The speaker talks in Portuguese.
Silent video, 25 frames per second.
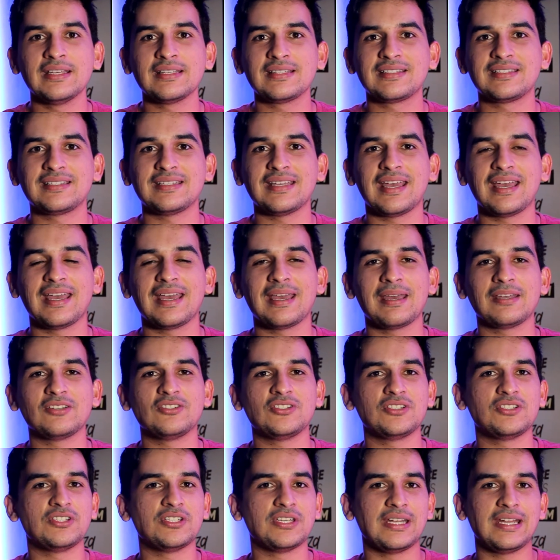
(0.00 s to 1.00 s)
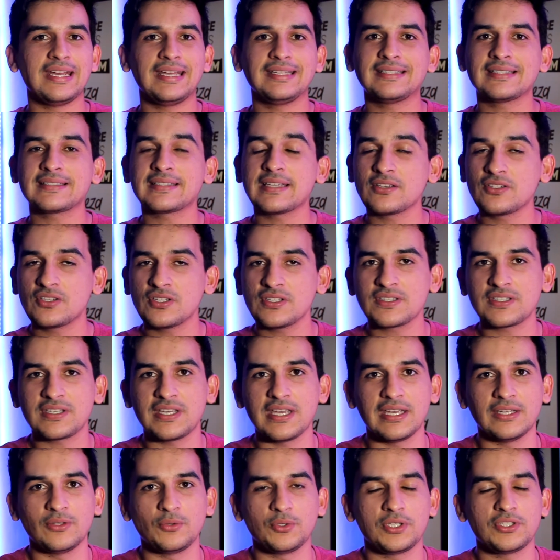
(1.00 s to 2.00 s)
se é de direita, se é de
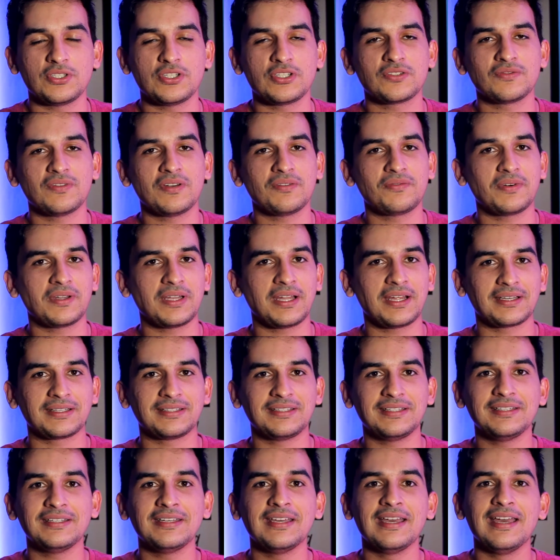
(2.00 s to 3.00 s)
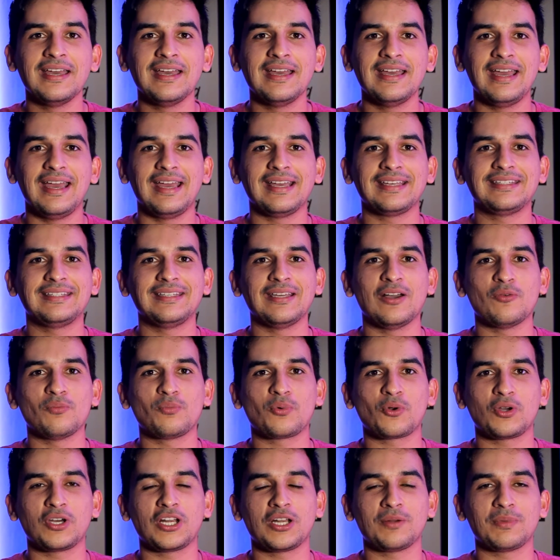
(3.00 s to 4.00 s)
esquerda. O que a gente vai falar aqui é que é um
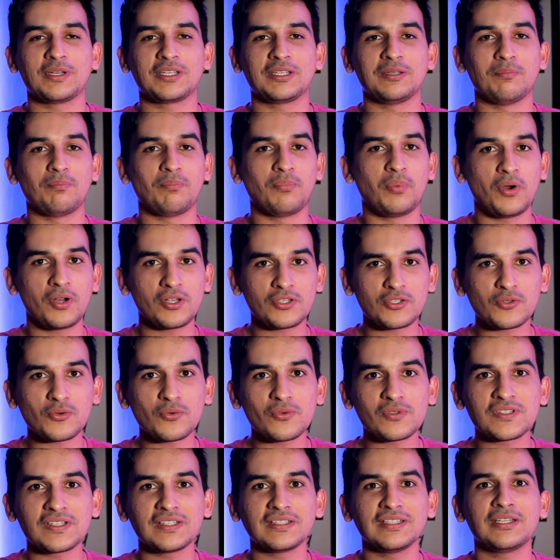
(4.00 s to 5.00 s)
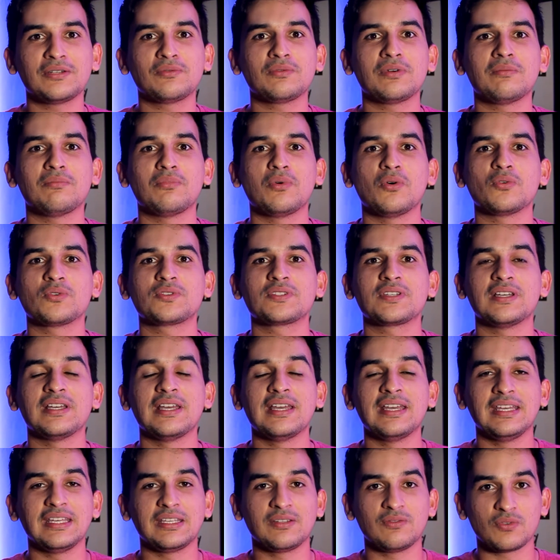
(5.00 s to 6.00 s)
programa que pode conceder uma bolsa,
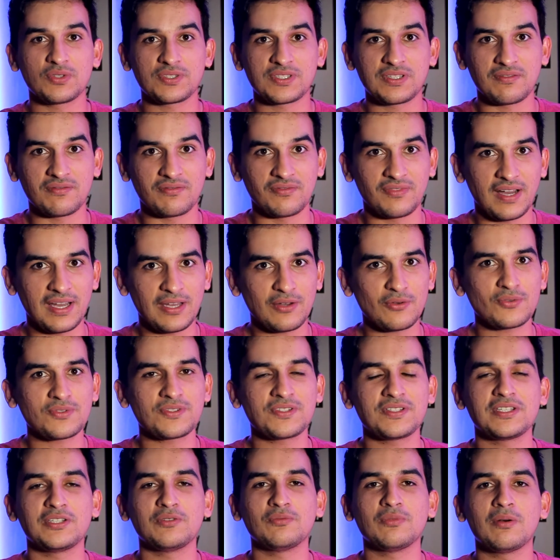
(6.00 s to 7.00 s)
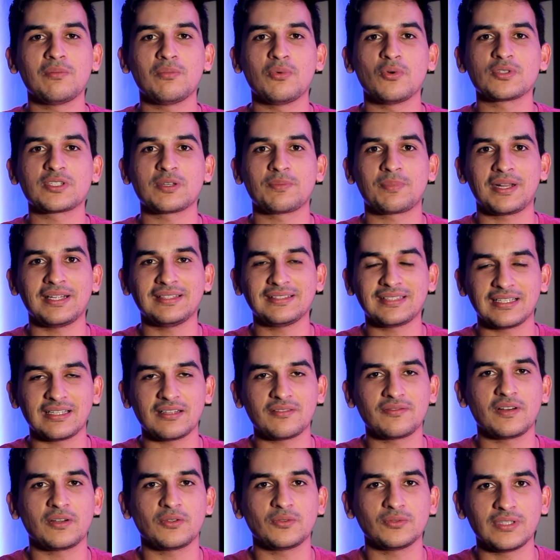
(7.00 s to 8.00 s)
que você vai conseguir uma bolsa para entrar
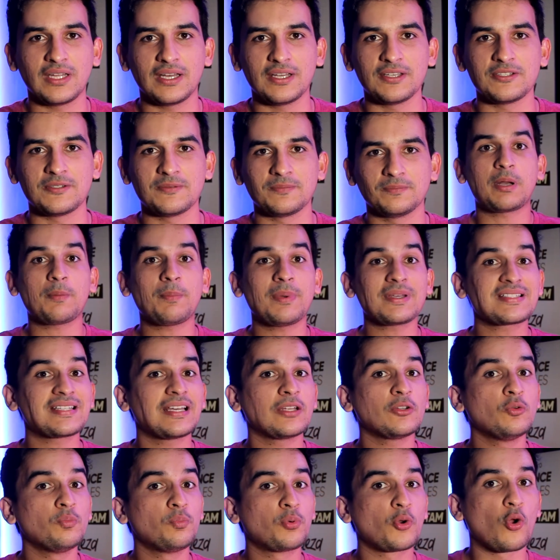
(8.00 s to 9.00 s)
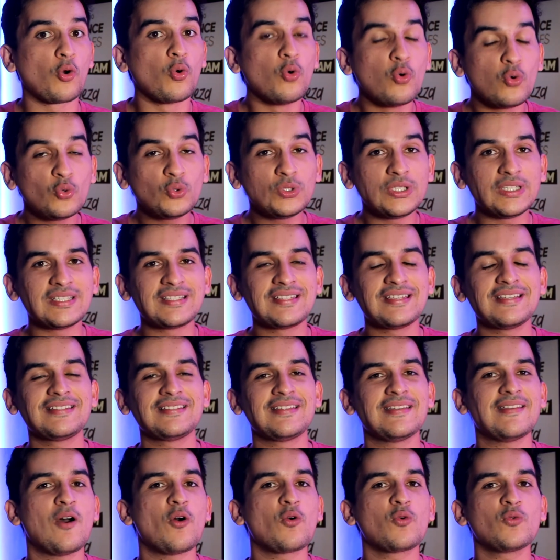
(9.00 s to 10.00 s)
na faculdade. Pra passar no ProUni,
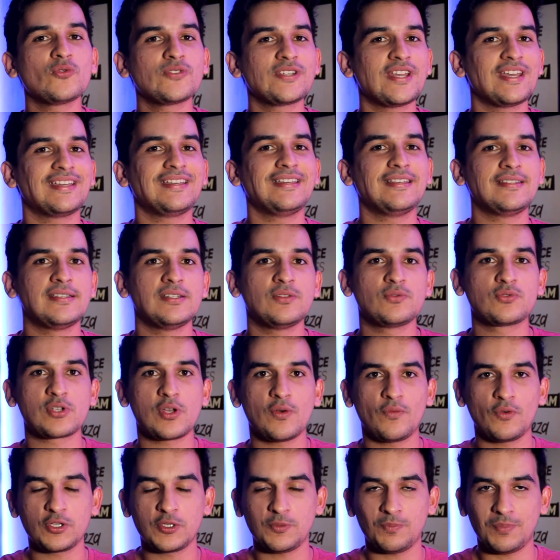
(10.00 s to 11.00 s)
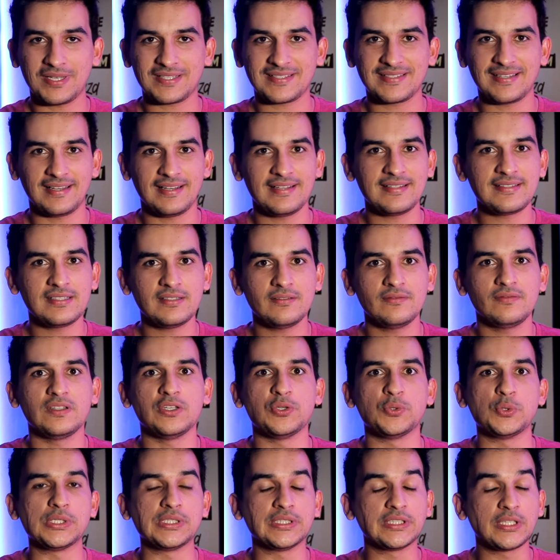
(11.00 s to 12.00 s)
existem alguns requisitos que eu vou te passar nesse
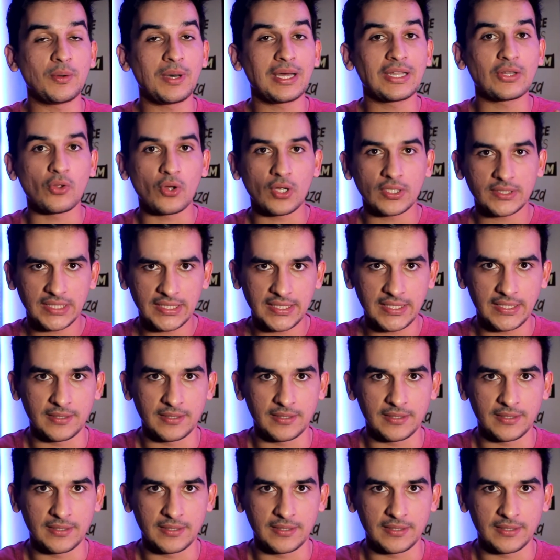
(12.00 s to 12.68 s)
vídeo, então anota